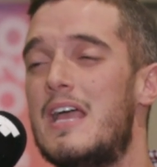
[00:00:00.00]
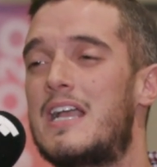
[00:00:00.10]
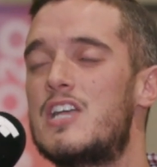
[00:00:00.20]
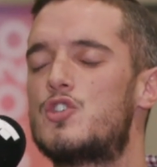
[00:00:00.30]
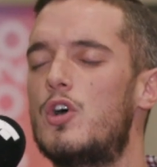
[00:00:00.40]

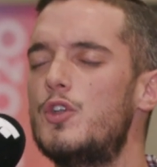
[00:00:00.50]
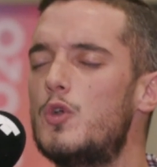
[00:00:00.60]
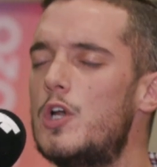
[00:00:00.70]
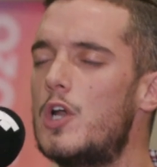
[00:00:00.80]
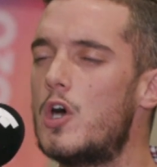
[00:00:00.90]
que soy
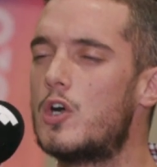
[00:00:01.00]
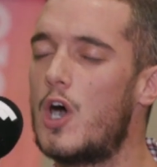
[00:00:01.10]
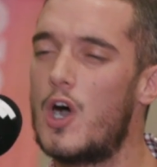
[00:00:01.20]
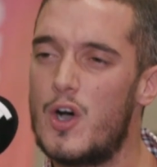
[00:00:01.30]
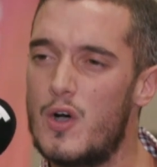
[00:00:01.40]
un
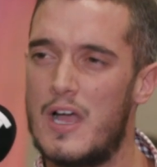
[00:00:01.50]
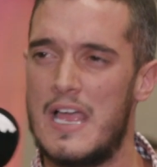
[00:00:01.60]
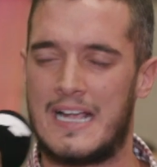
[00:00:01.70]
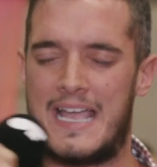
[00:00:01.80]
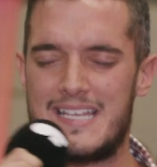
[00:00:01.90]
loco
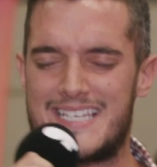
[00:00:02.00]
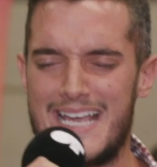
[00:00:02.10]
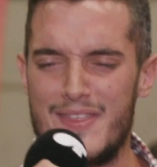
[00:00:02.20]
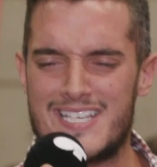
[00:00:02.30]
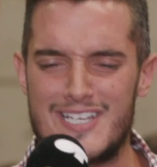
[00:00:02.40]
que
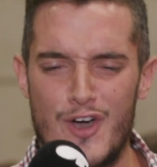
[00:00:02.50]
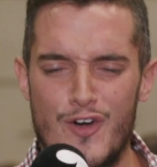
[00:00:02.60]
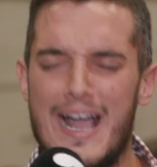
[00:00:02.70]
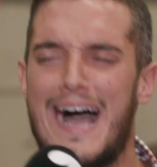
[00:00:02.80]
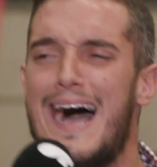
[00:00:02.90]
se
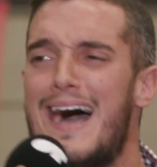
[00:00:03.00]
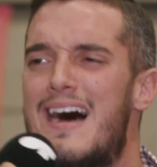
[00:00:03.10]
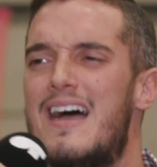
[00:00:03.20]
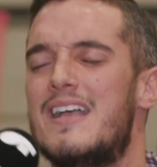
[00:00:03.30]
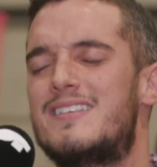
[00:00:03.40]
disloca
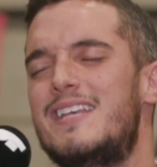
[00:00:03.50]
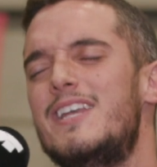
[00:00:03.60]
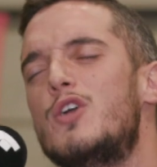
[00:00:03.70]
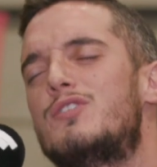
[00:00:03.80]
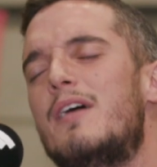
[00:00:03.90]
si
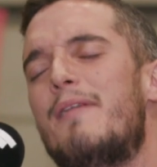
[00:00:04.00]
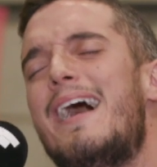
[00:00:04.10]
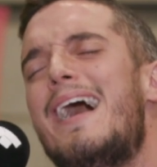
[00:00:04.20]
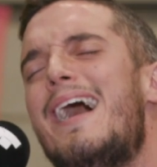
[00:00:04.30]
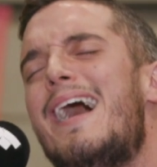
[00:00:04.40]
no te
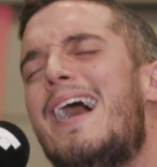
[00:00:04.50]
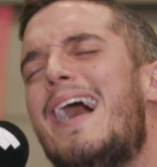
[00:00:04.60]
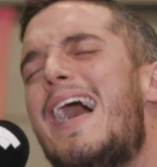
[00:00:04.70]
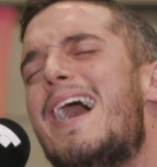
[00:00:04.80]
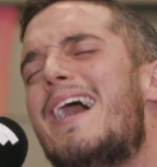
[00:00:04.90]

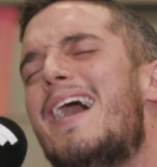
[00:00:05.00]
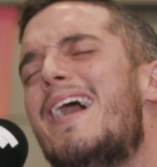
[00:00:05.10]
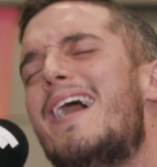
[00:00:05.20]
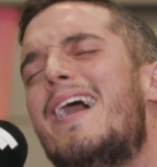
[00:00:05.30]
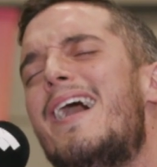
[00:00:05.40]

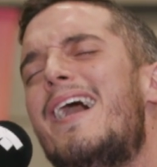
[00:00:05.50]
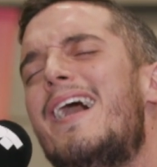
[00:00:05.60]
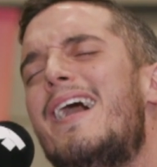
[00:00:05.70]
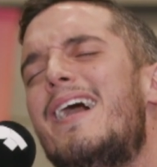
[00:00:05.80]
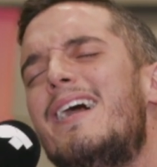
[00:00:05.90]

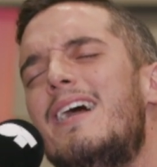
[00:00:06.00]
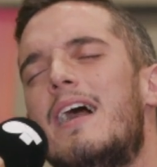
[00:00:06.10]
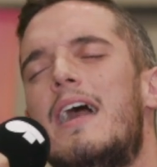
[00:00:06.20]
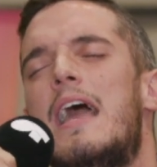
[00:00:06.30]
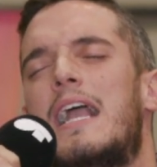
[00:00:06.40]
ve,
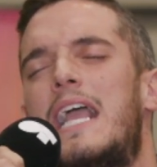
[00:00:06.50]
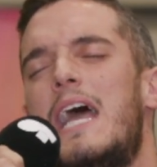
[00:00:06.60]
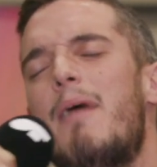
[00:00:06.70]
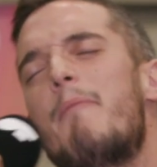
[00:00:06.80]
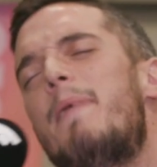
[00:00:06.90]

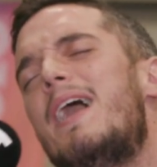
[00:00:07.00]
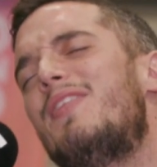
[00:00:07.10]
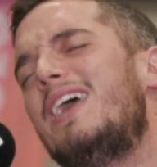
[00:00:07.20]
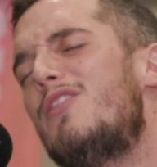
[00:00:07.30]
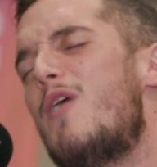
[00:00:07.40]
que va
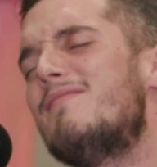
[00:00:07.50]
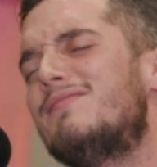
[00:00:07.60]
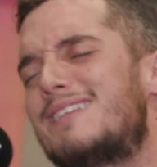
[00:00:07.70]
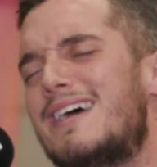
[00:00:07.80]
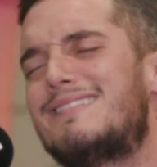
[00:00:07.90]
perdido
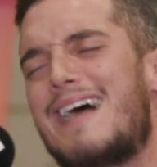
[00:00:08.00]
entre